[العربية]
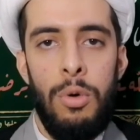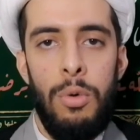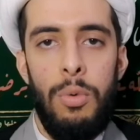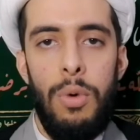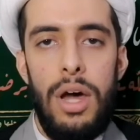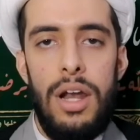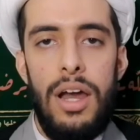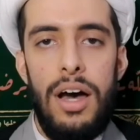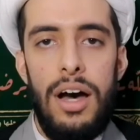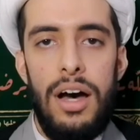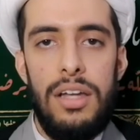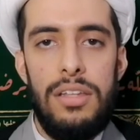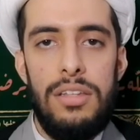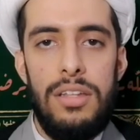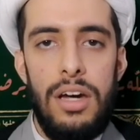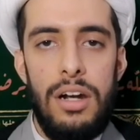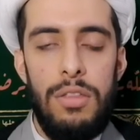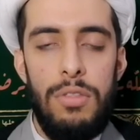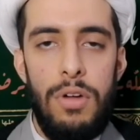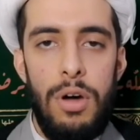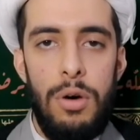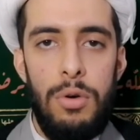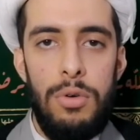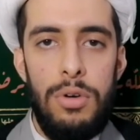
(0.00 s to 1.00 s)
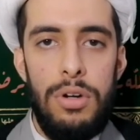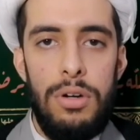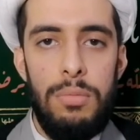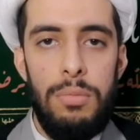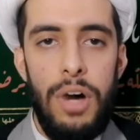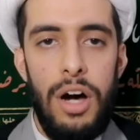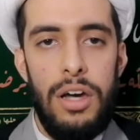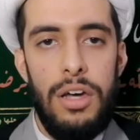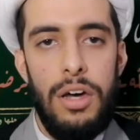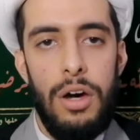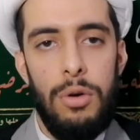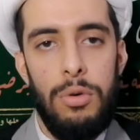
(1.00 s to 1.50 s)
ولا ترضون
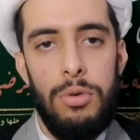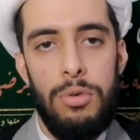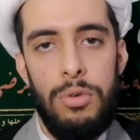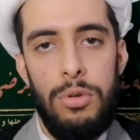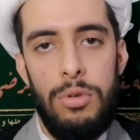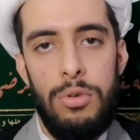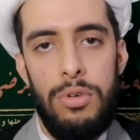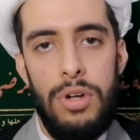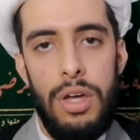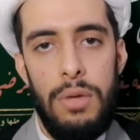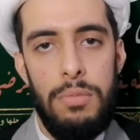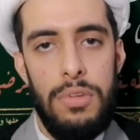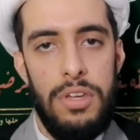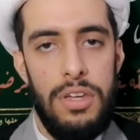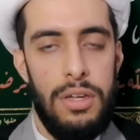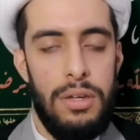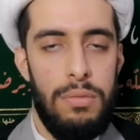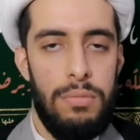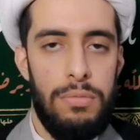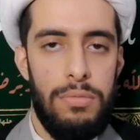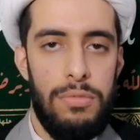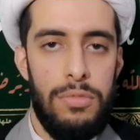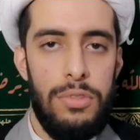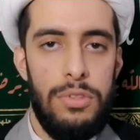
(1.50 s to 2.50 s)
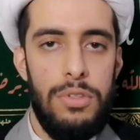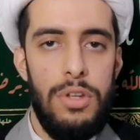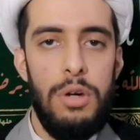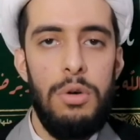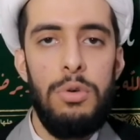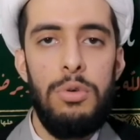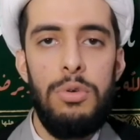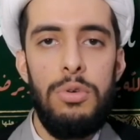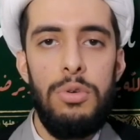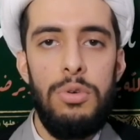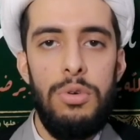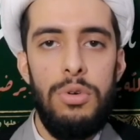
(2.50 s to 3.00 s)
ما يقولون به
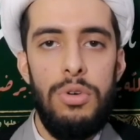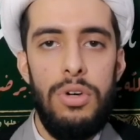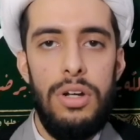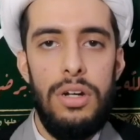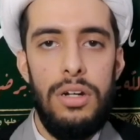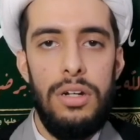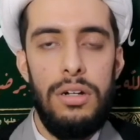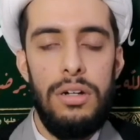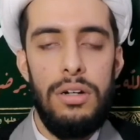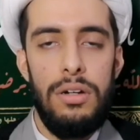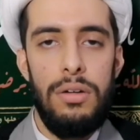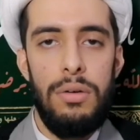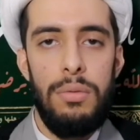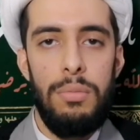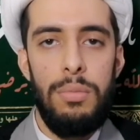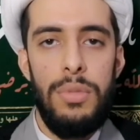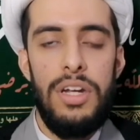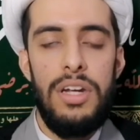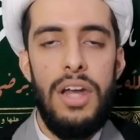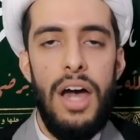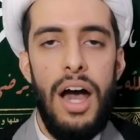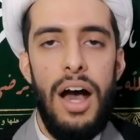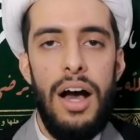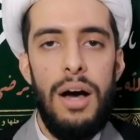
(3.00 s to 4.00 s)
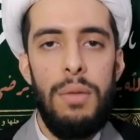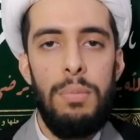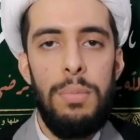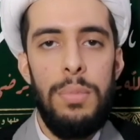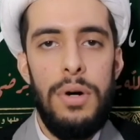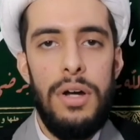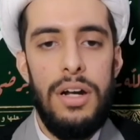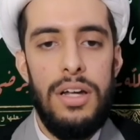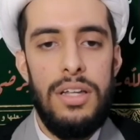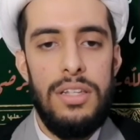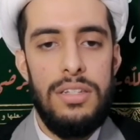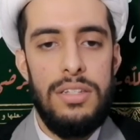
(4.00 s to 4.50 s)
نقول من
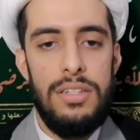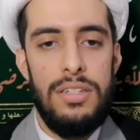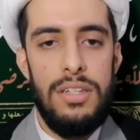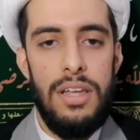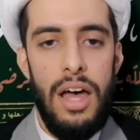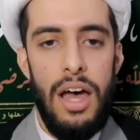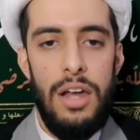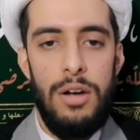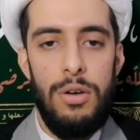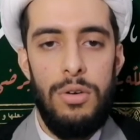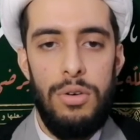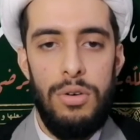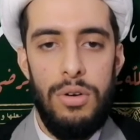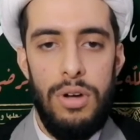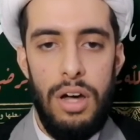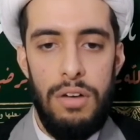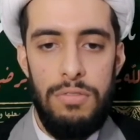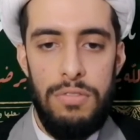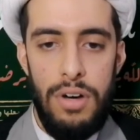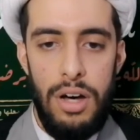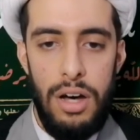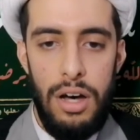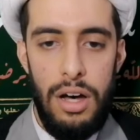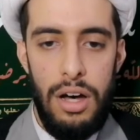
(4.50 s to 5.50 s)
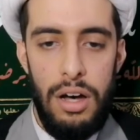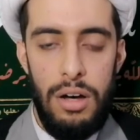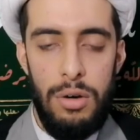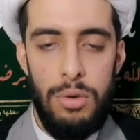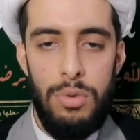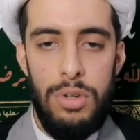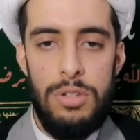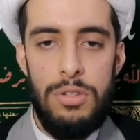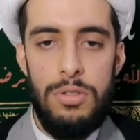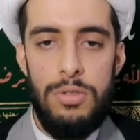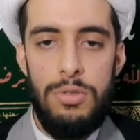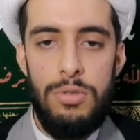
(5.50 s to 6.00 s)
أبرز العرفاء
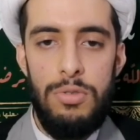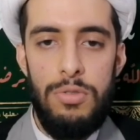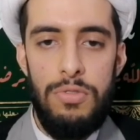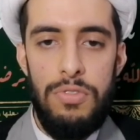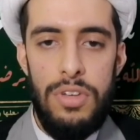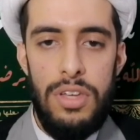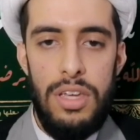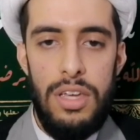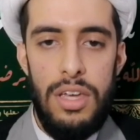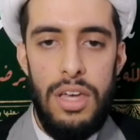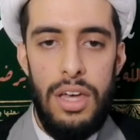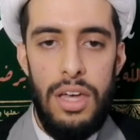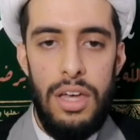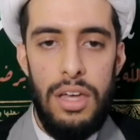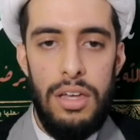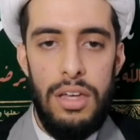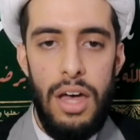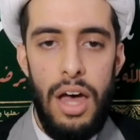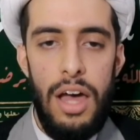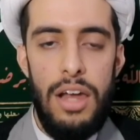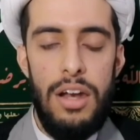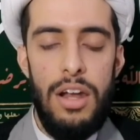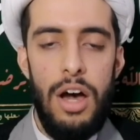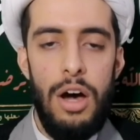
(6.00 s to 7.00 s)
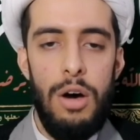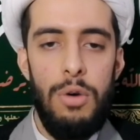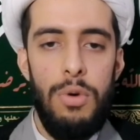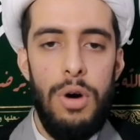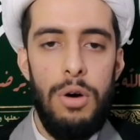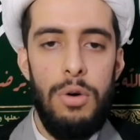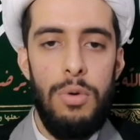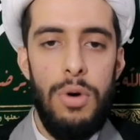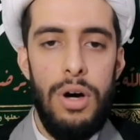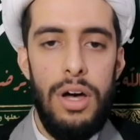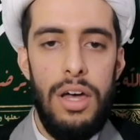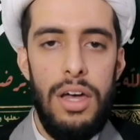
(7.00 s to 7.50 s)
والصوفية ألا
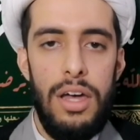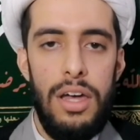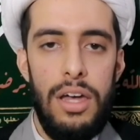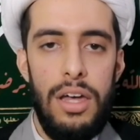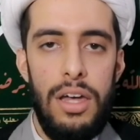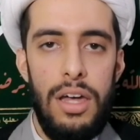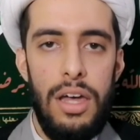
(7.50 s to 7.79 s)
وهو